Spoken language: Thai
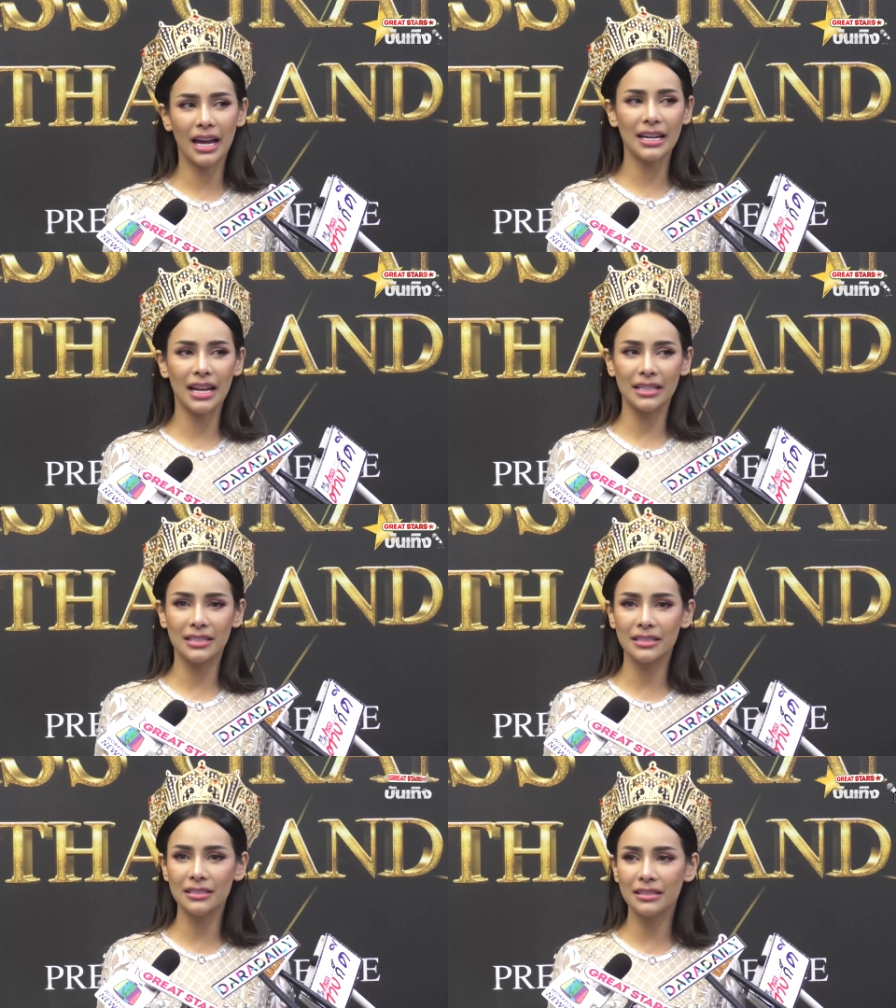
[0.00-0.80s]
ขนาด
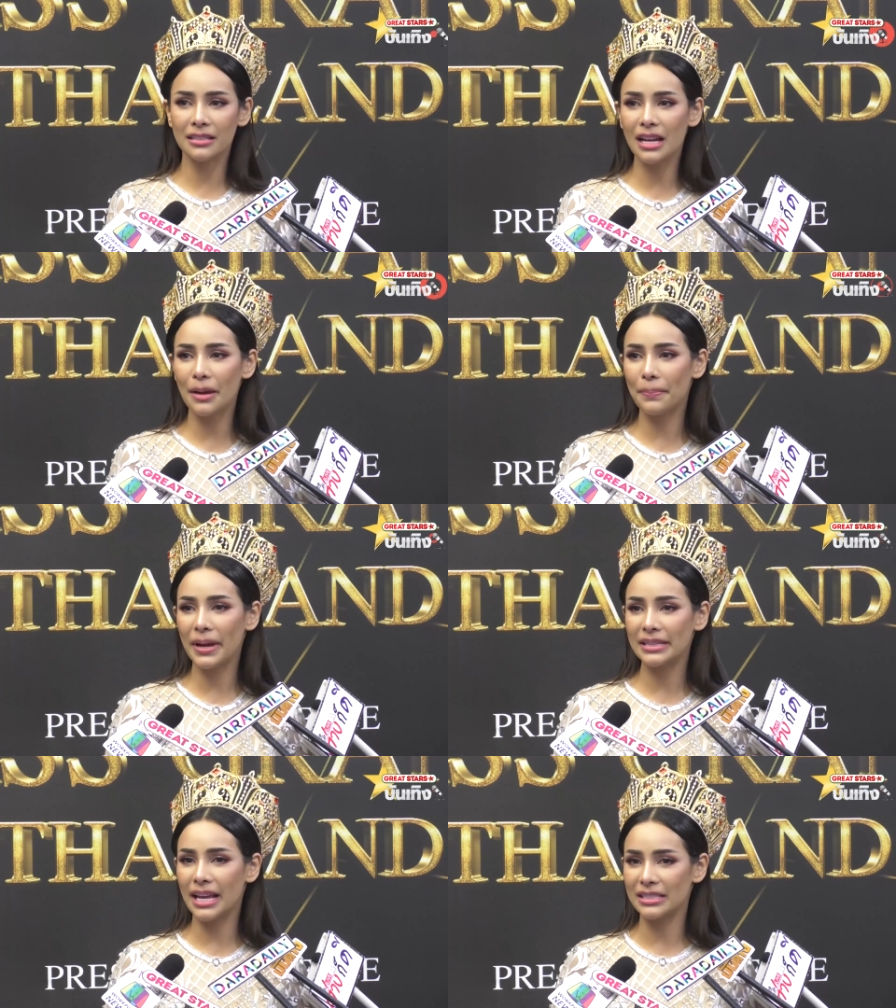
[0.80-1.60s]
ขึ้นเครื่อง
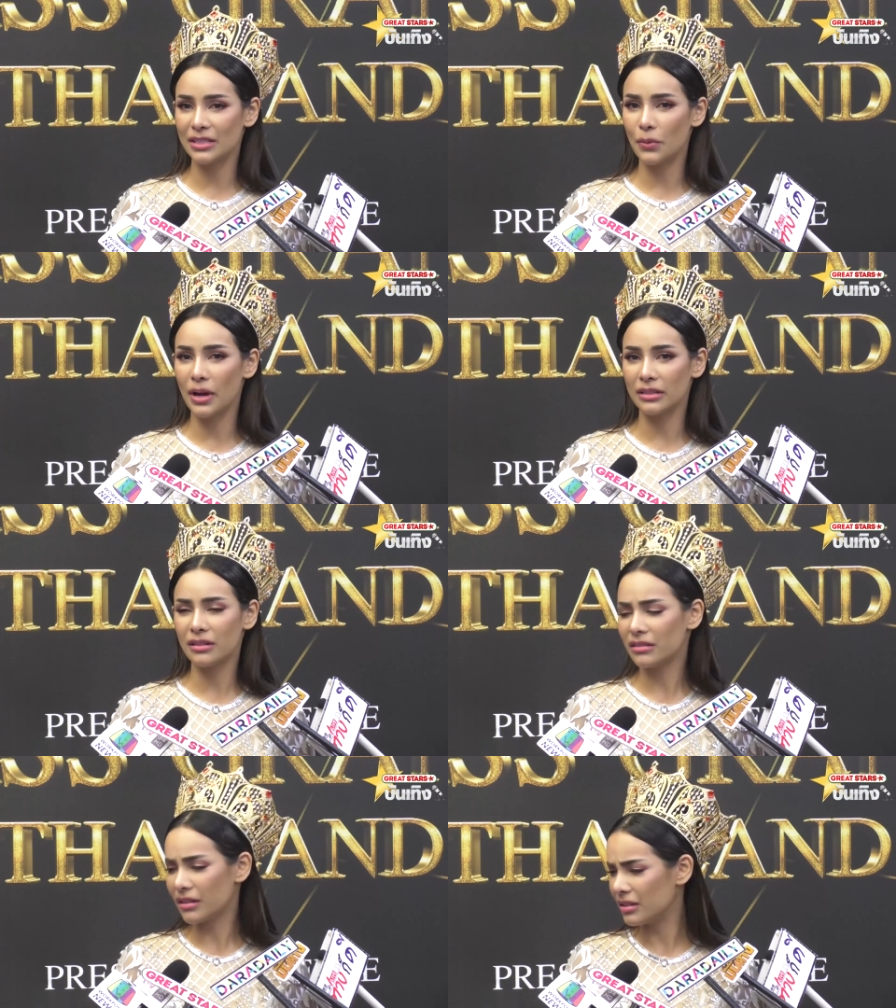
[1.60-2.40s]
ไปต่างจังหวัด
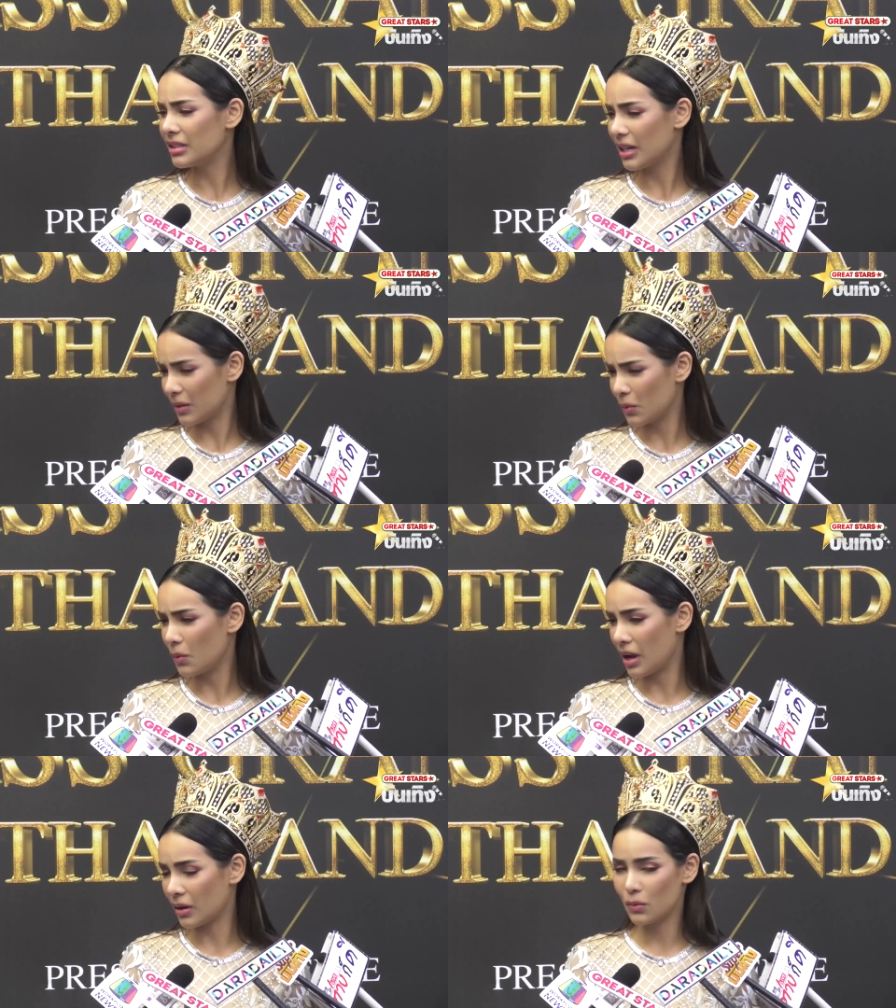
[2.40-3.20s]
ก็ก็คือยังก
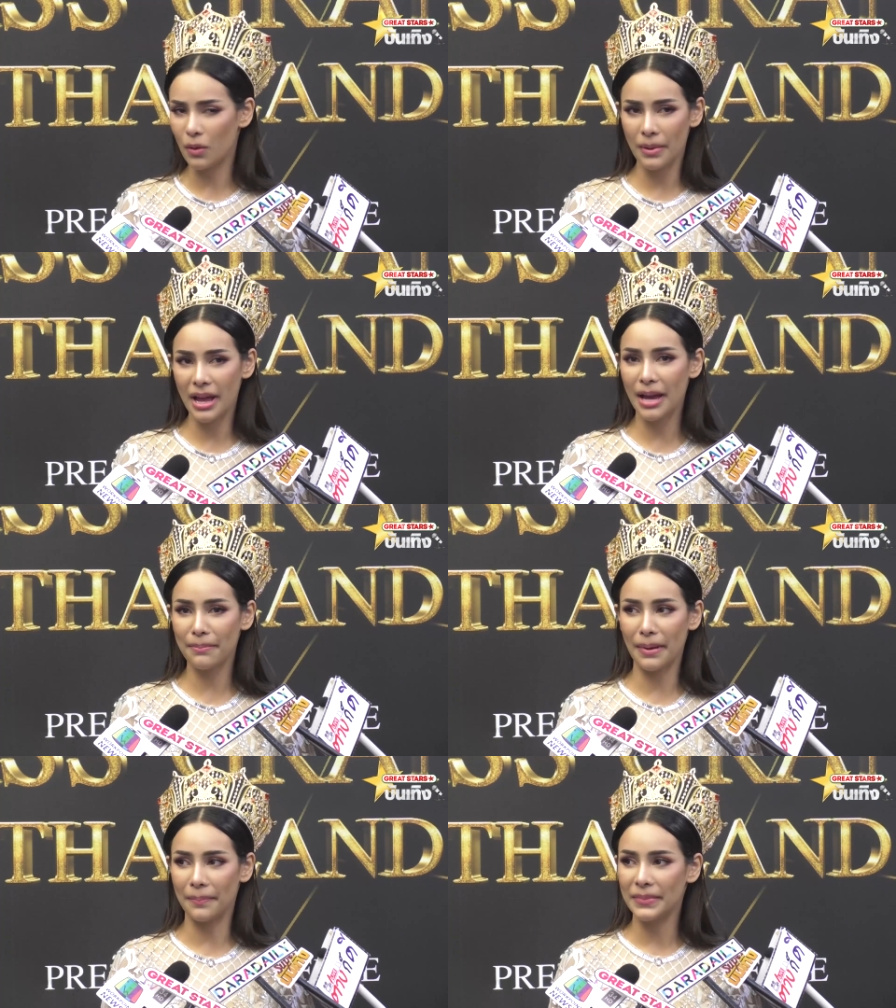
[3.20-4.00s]
ลัวกลัวมา
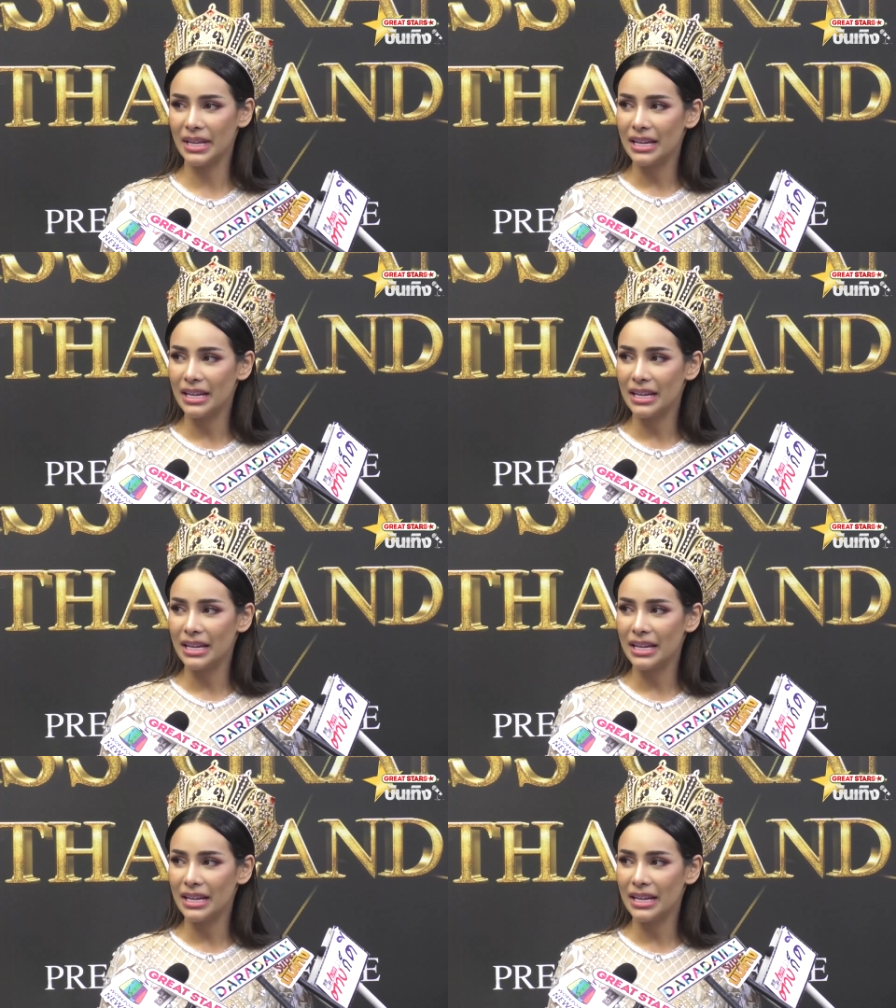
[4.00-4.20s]
กแบบ